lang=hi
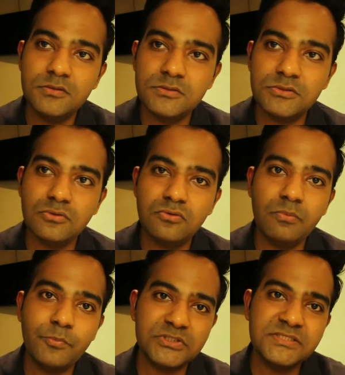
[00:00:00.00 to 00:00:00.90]
सो so, ये
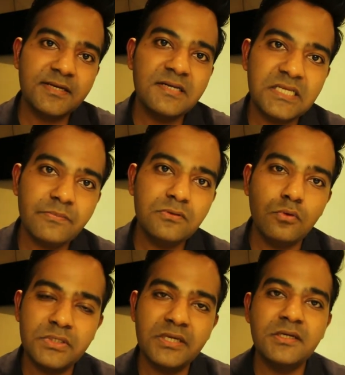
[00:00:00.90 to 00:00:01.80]
प्रोसेस करने के बाद
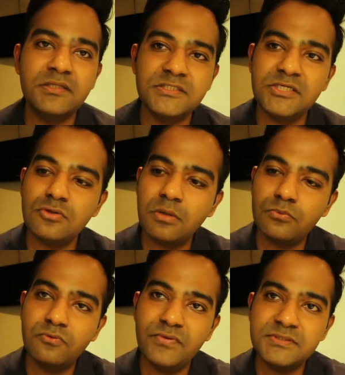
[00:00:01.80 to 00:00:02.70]
ओके कर दीजिए तो
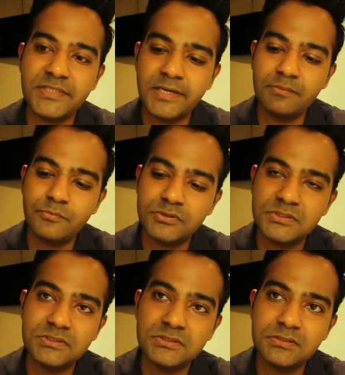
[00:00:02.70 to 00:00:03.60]
आपको फिर सेकेंड
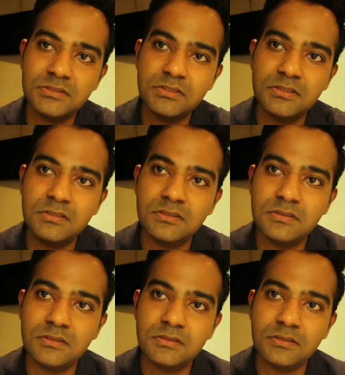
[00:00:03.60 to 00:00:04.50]
प्रोसेस
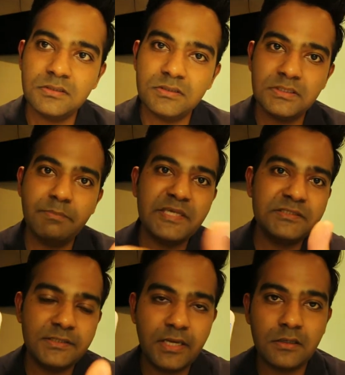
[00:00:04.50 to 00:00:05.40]
ये पेज
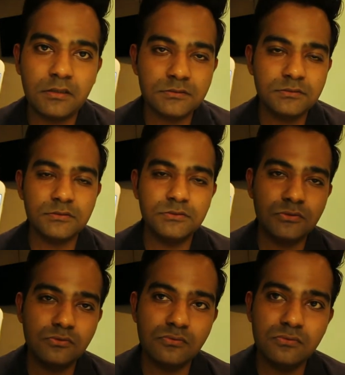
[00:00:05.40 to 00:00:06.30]
दिखाएगा
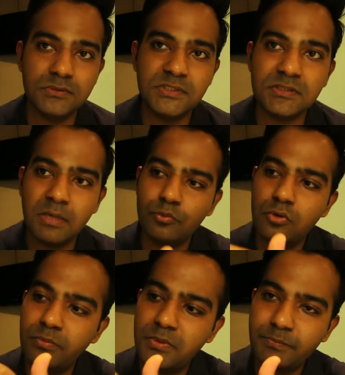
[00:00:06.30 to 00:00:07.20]
सो so, जस्ट
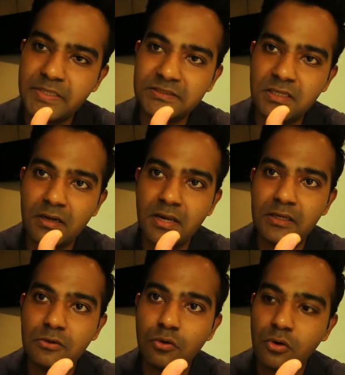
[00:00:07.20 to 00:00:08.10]
आपको प्रेस करना
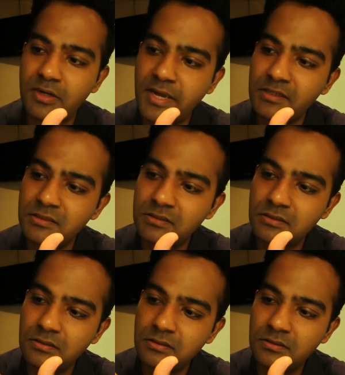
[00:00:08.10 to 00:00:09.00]
है गो ऑनलाइन
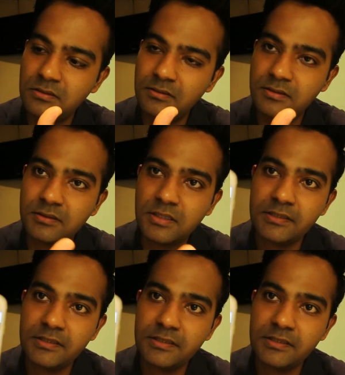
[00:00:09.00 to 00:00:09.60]
का